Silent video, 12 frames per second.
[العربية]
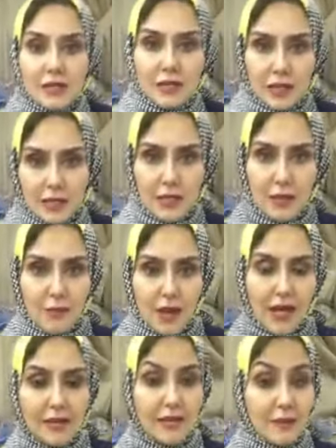يعني لما
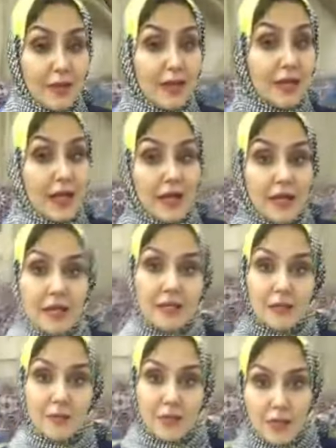حد يعمل لك حاجه
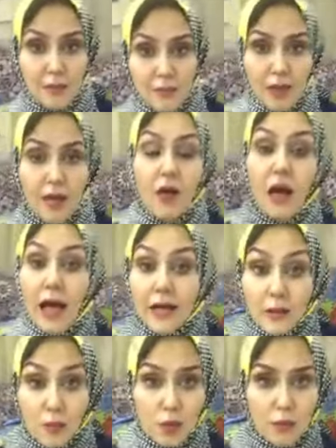انت بتحبها
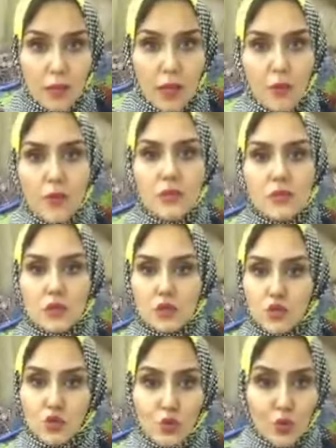حاجه مهمه قوي ان انت
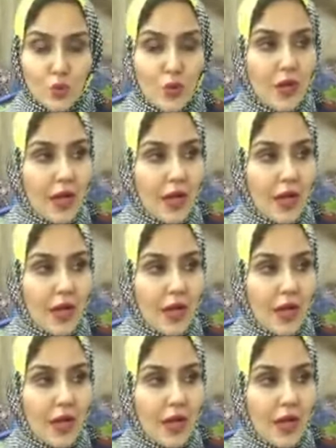تشكره